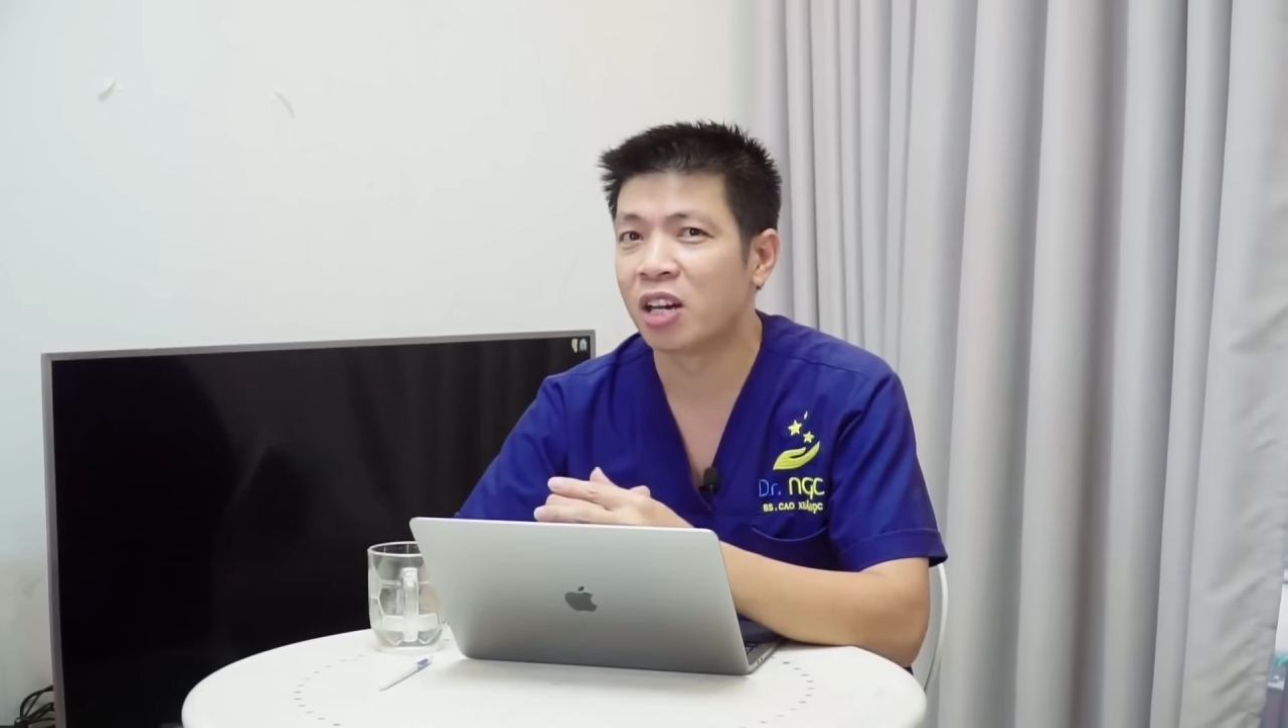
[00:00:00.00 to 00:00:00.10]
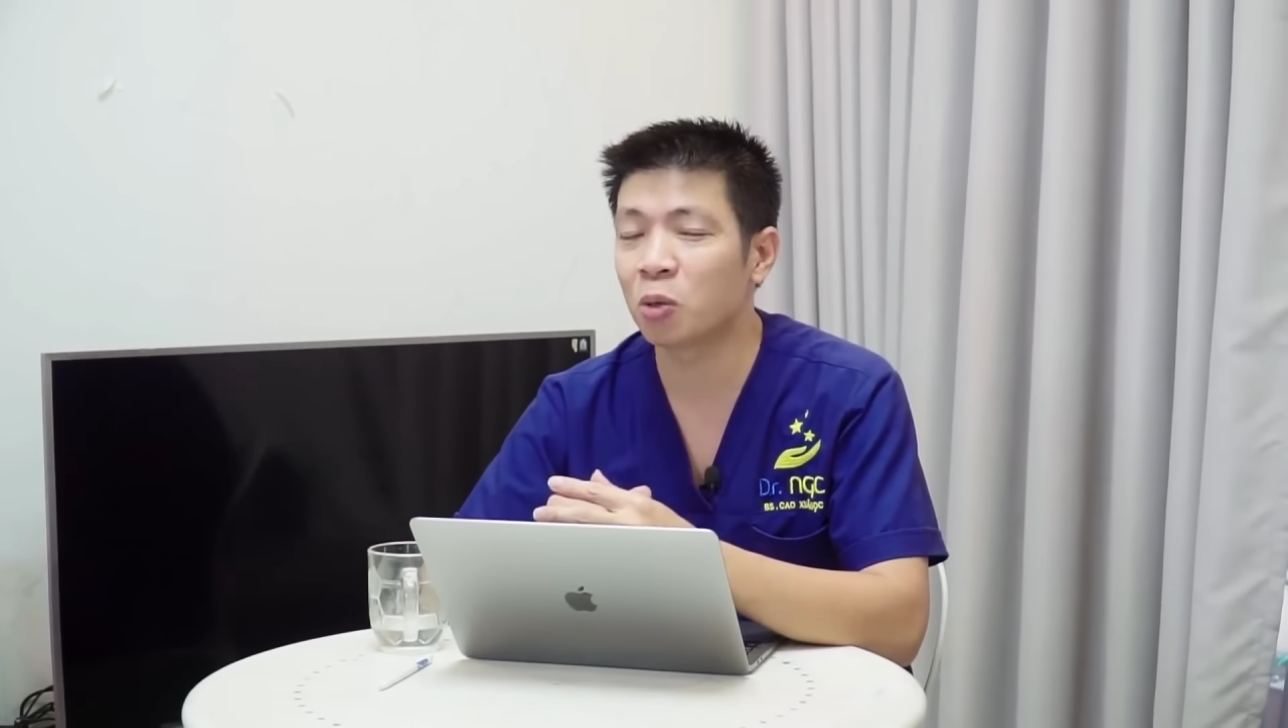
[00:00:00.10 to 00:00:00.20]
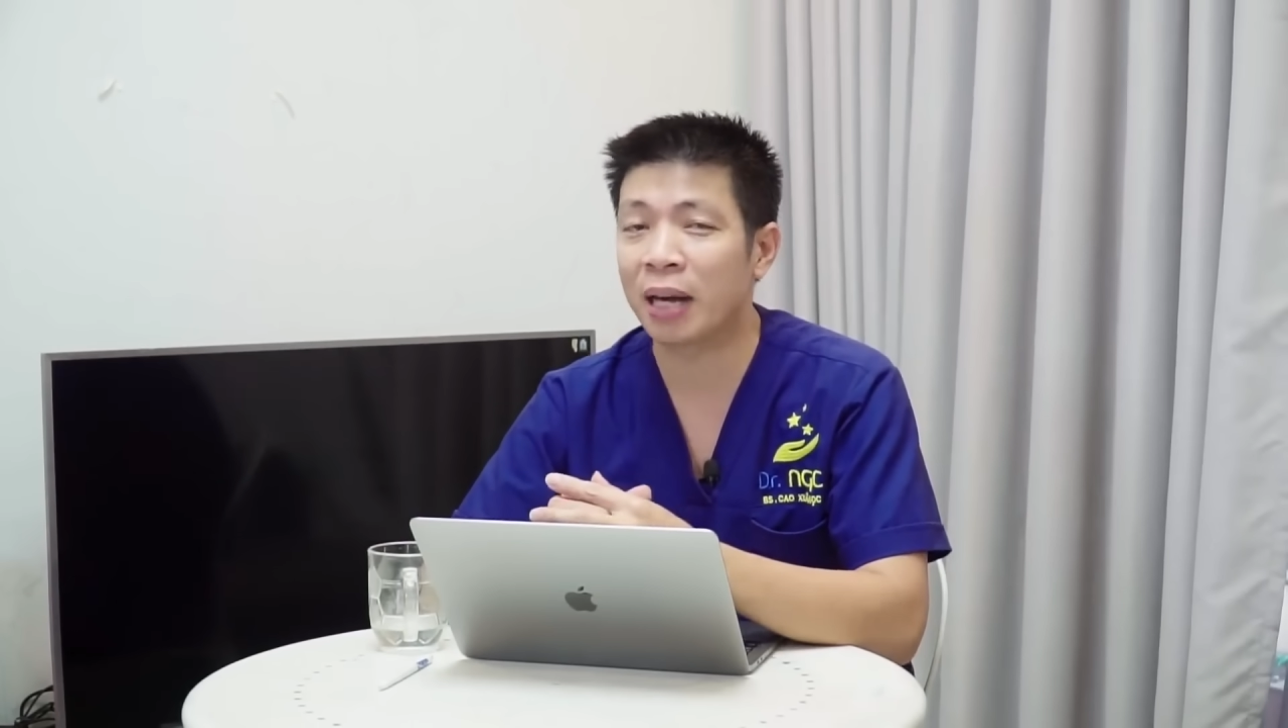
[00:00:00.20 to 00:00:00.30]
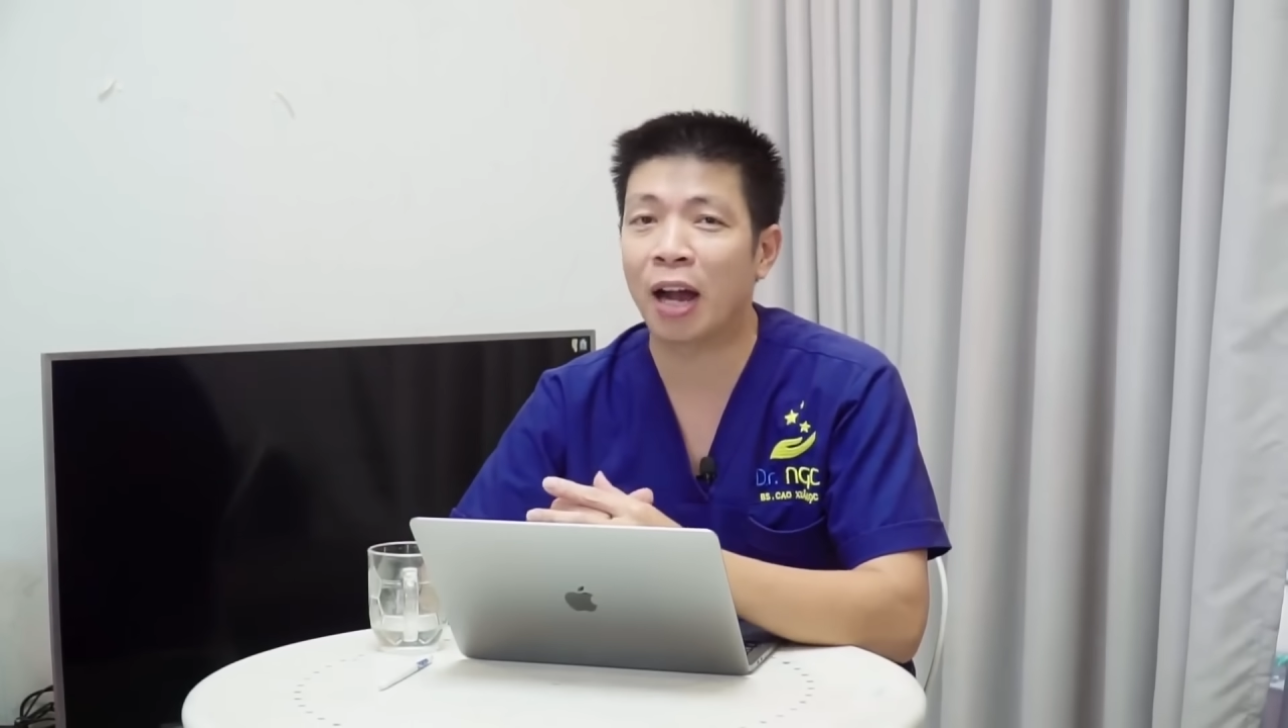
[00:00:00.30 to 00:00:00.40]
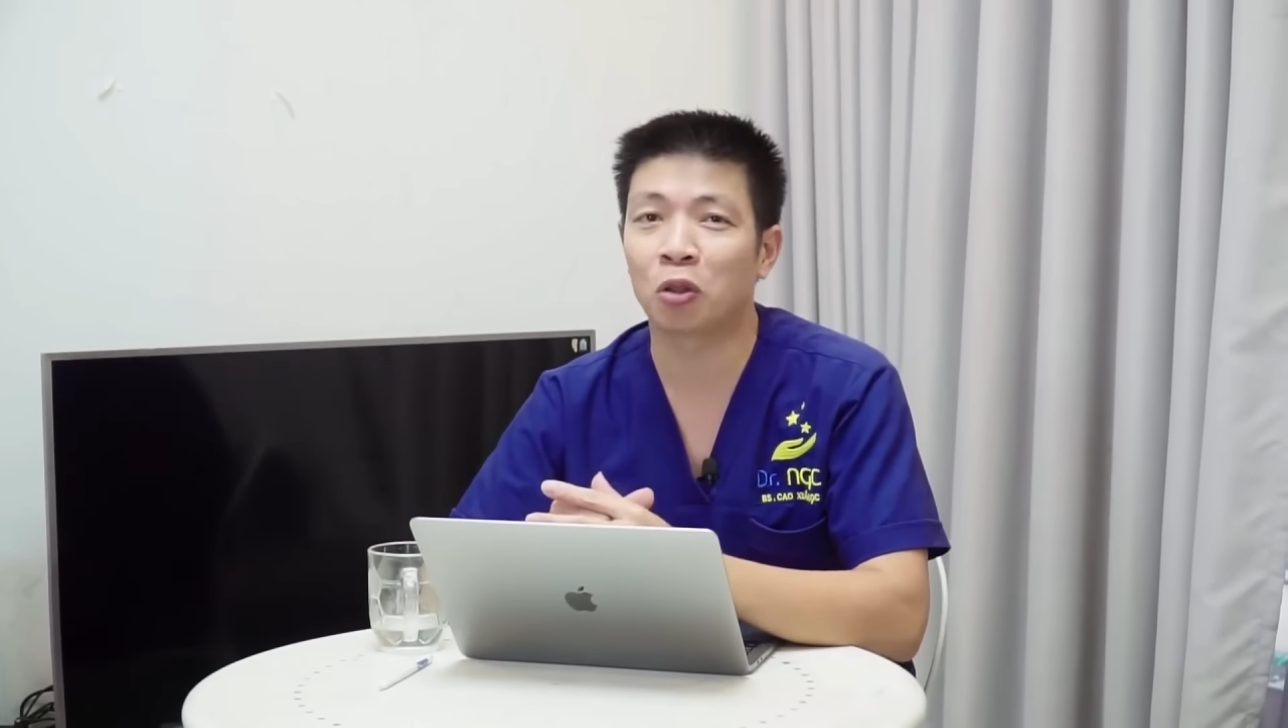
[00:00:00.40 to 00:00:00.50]

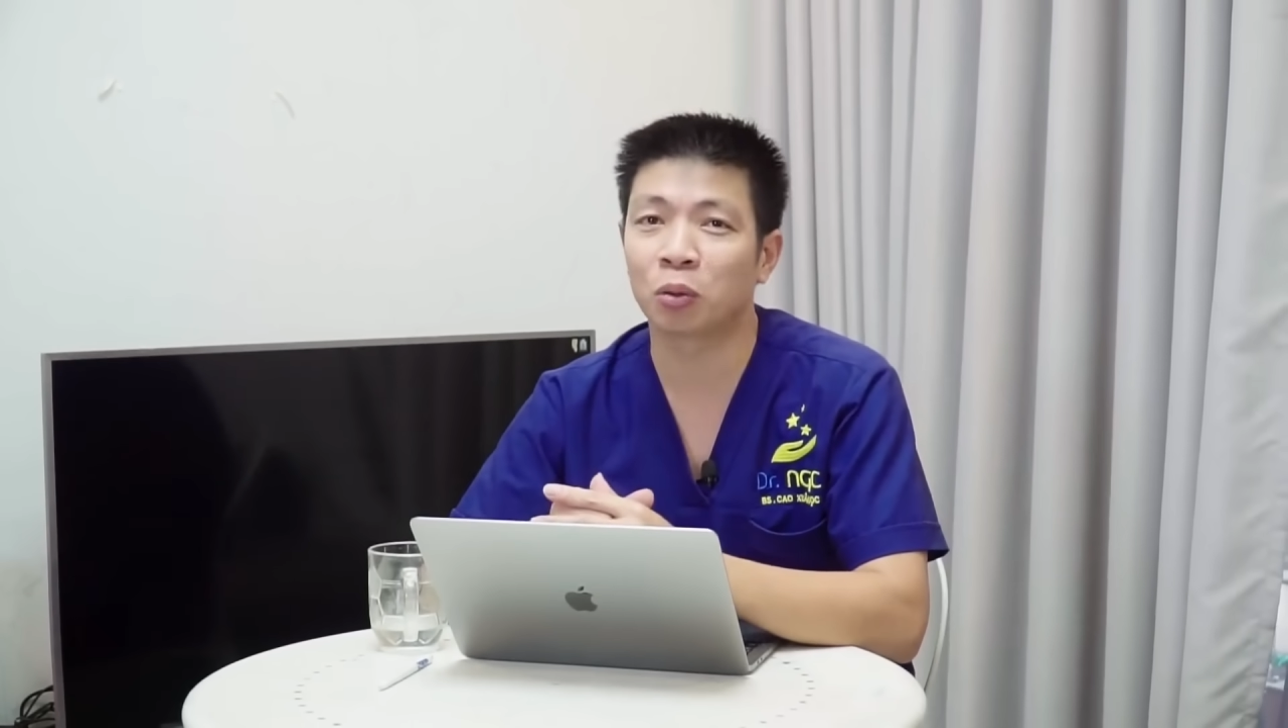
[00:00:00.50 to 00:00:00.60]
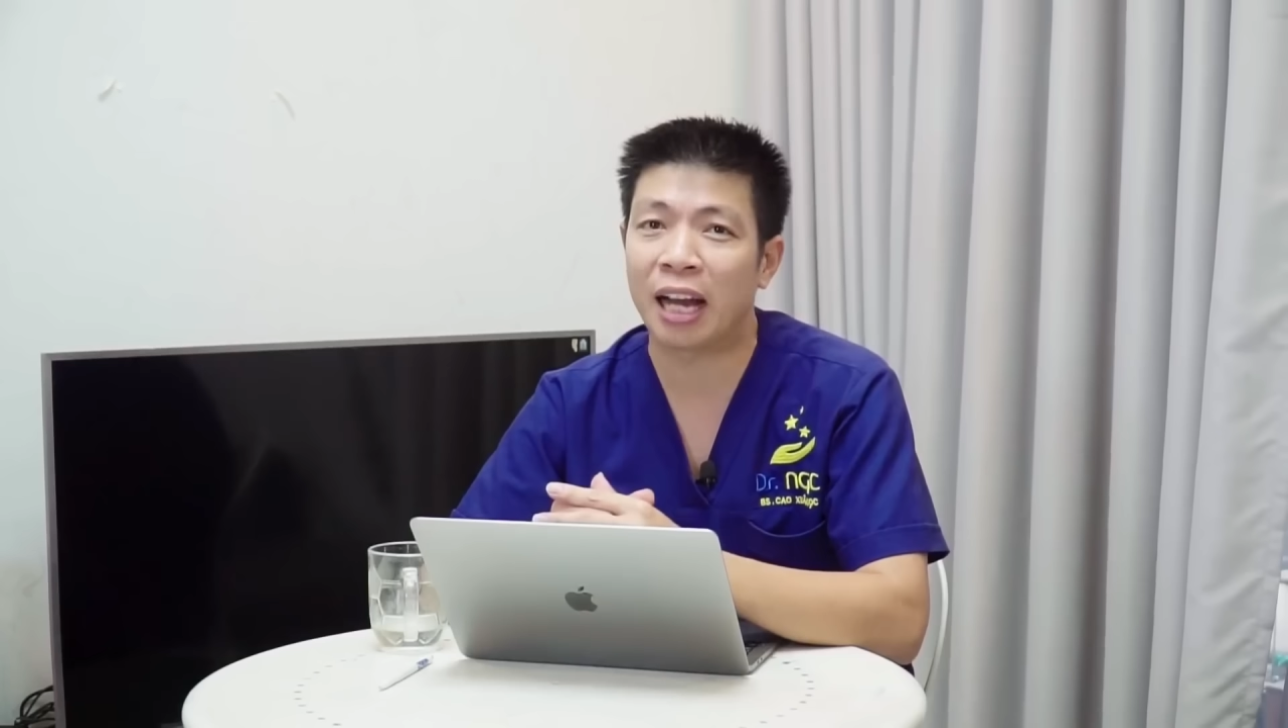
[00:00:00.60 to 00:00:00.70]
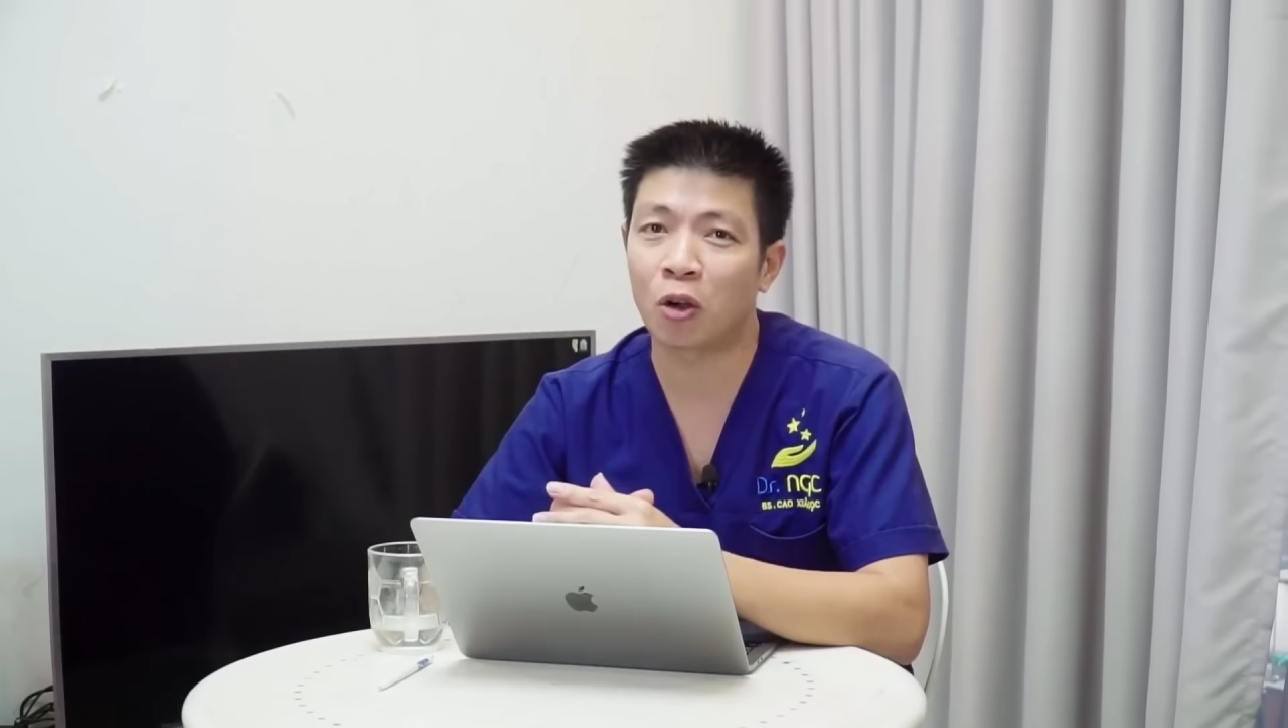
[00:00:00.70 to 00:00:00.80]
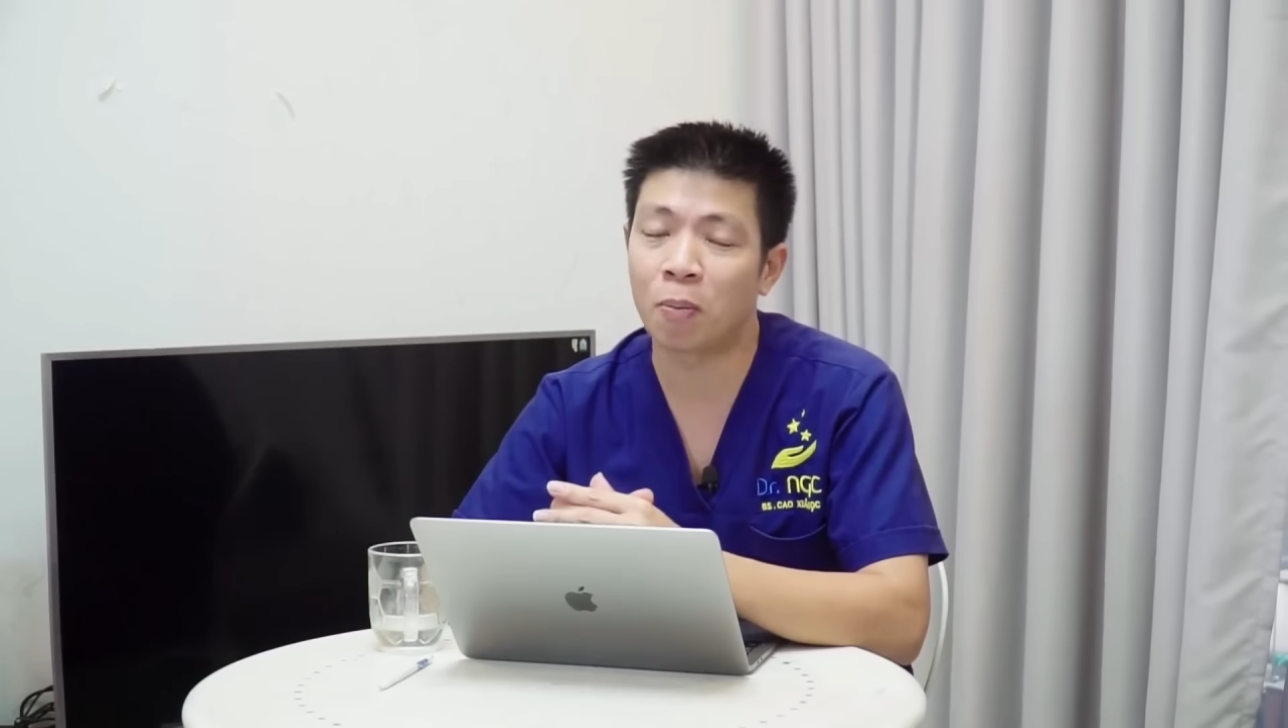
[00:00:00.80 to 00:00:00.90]
lúc nào chúng ta